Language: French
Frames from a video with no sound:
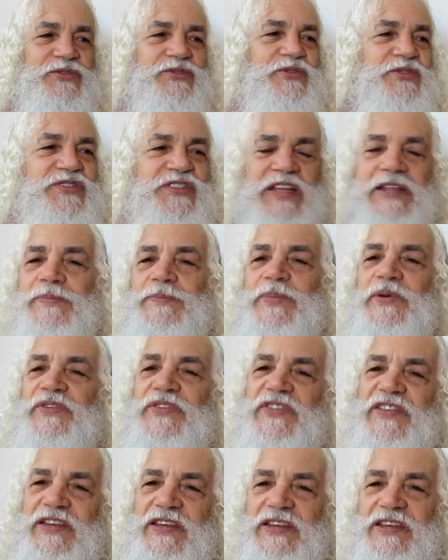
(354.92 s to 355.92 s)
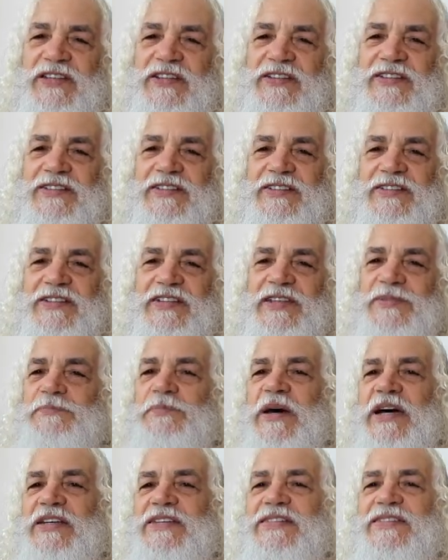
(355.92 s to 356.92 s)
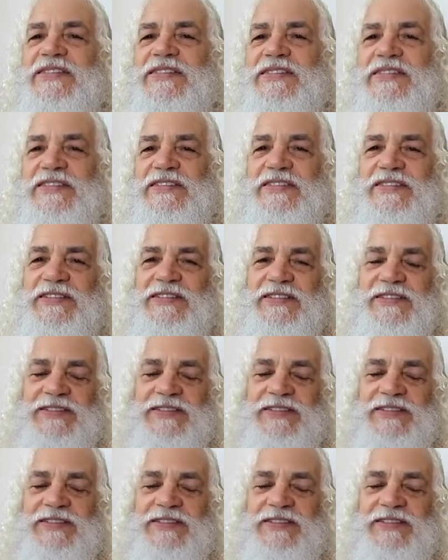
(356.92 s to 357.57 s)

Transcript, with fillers: de cette pensée qui passe,